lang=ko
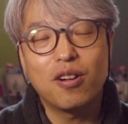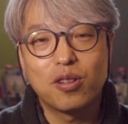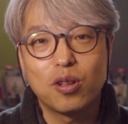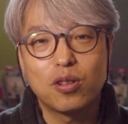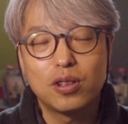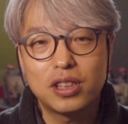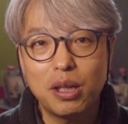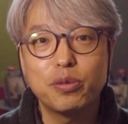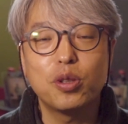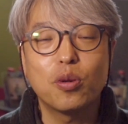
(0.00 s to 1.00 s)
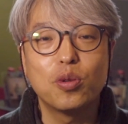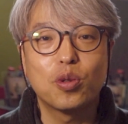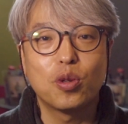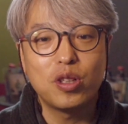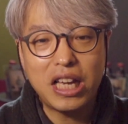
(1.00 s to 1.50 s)
어떤 세부적인
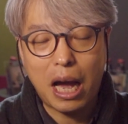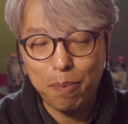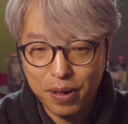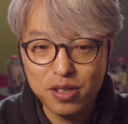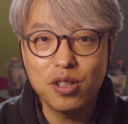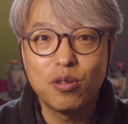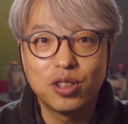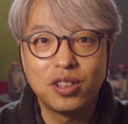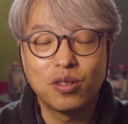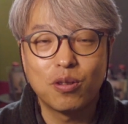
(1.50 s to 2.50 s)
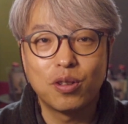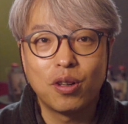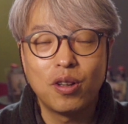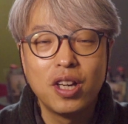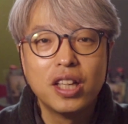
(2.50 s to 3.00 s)
컨트롤은 이 앞에서 이루어지는
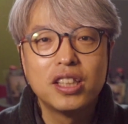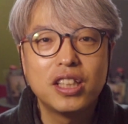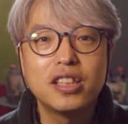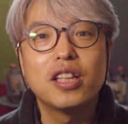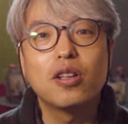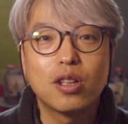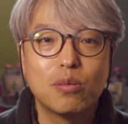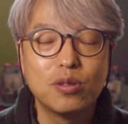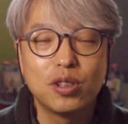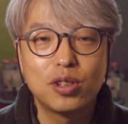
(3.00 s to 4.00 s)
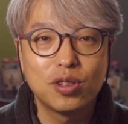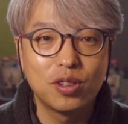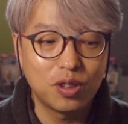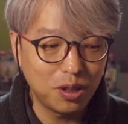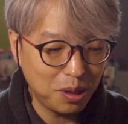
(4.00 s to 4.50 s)
거고요. 실제 여러분들이
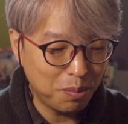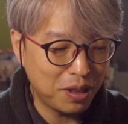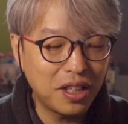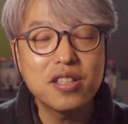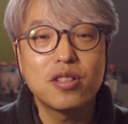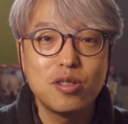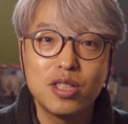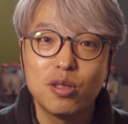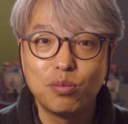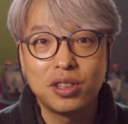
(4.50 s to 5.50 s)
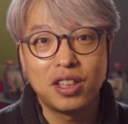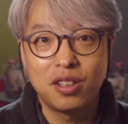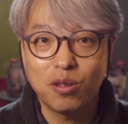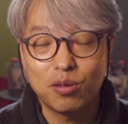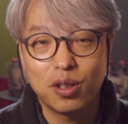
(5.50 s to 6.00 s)
쓰는 거는 이 밑에서 이제
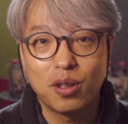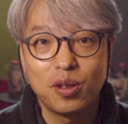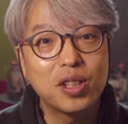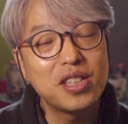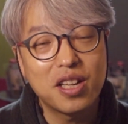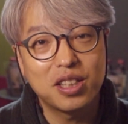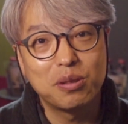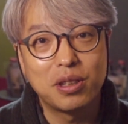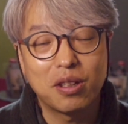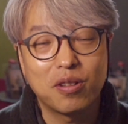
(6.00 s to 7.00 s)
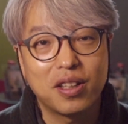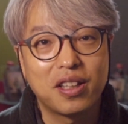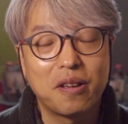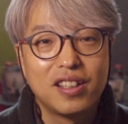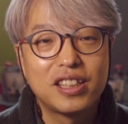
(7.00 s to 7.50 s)
움직이는 거고요. 이렇게 생각하시면 될 것
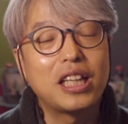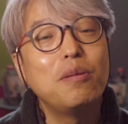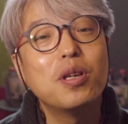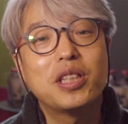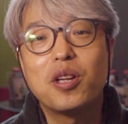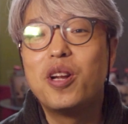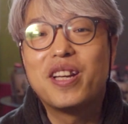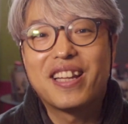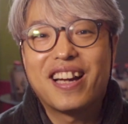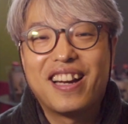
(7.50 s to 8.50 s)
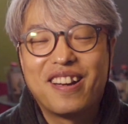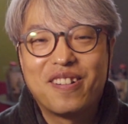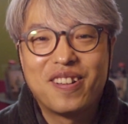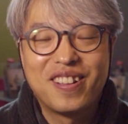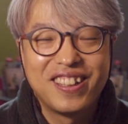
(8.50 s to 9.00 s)
같아요. 자, 입력 채널이 이게 다예요.
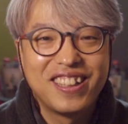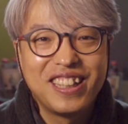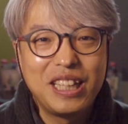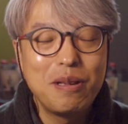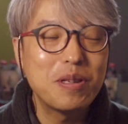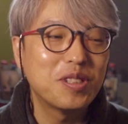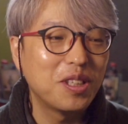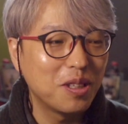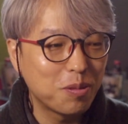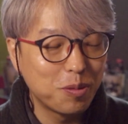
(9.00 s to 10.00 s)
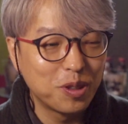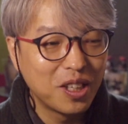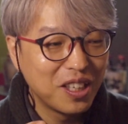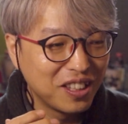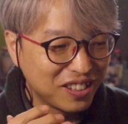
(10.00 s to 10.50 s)
입력 채널에 보면
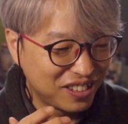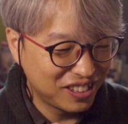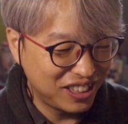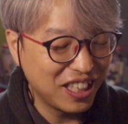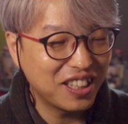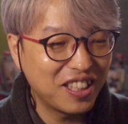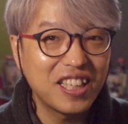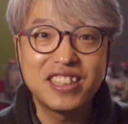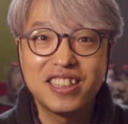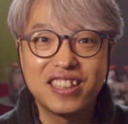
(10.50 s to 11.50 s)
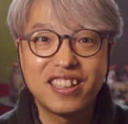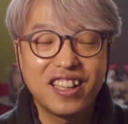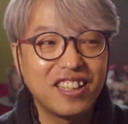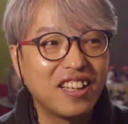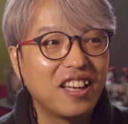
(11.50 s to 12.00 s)
그 셀렉트 했을
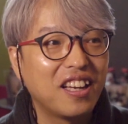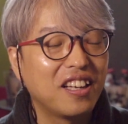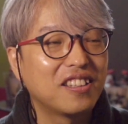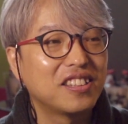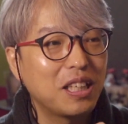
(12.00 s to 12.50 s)
때의 그